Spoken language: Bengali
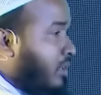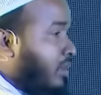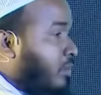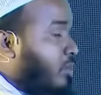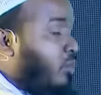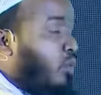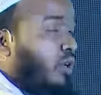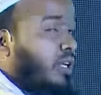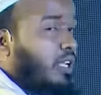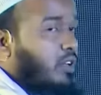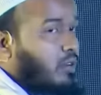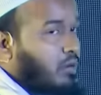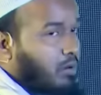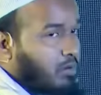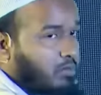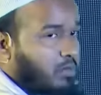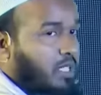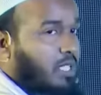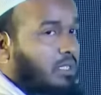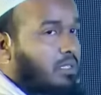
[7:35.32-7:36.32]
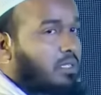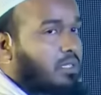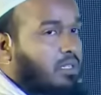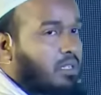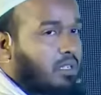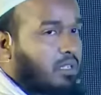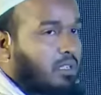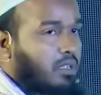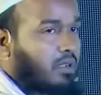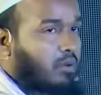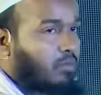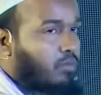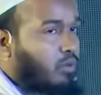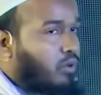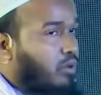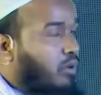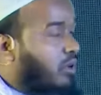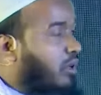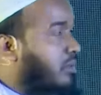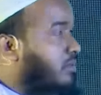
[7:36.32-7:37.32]
পনেরো রমজান
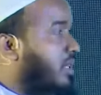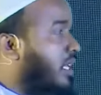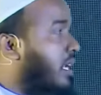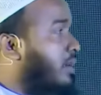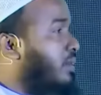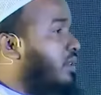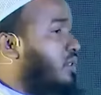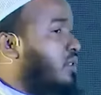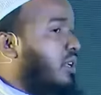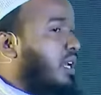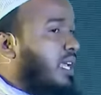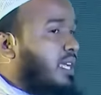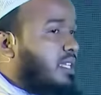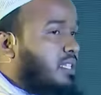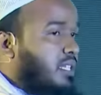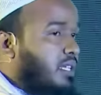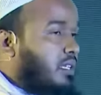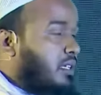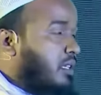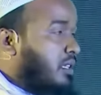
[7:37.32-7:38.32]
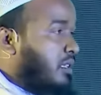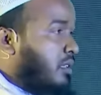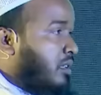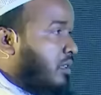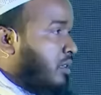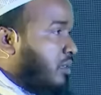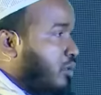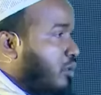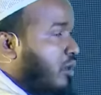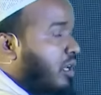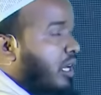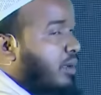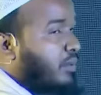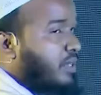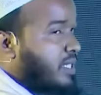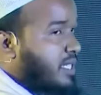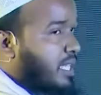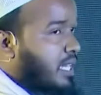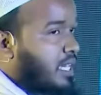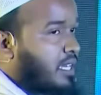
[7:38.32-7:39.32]
পনেরো রমজান আমি চলে আসি তখন আমার
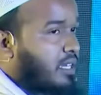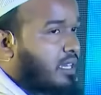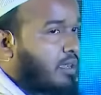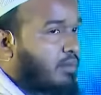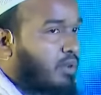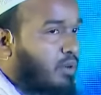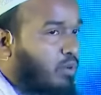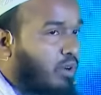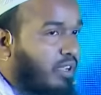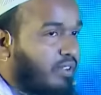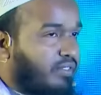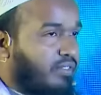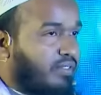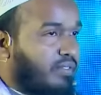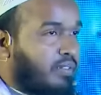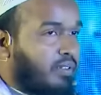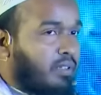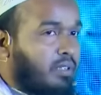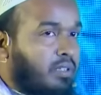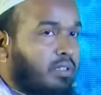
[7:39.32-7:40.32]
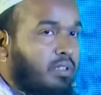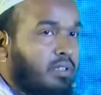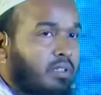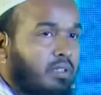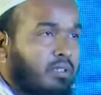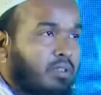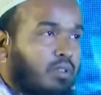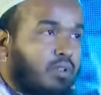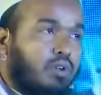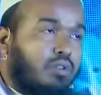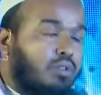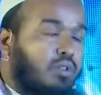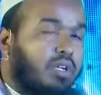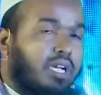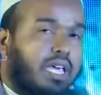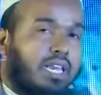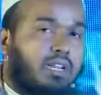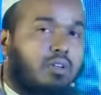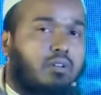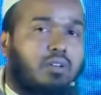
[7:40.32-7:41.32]
ছেলেটা আমার ওয়াইফ তখন তো
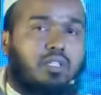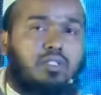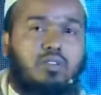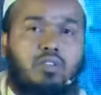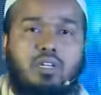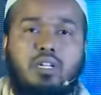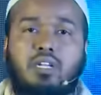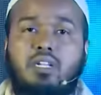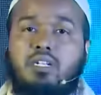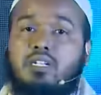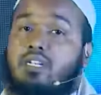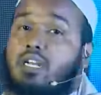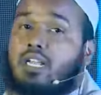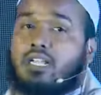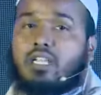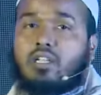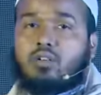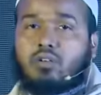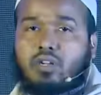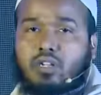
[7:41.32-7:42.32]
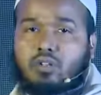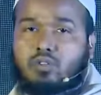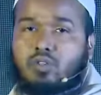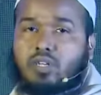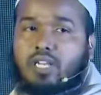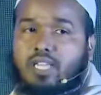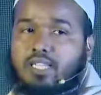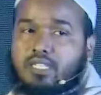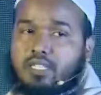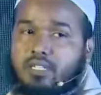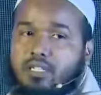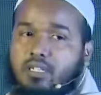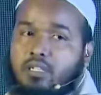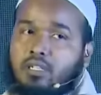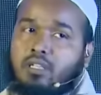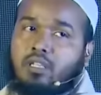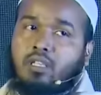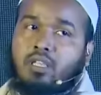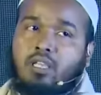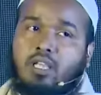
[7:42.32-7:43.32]
গাড়ি করে চলে না ট্রাকে করে চলে আসি
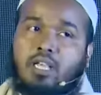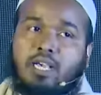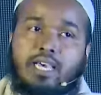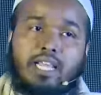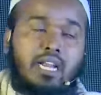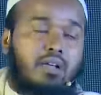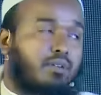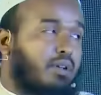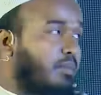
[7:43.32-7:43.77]
আর আমার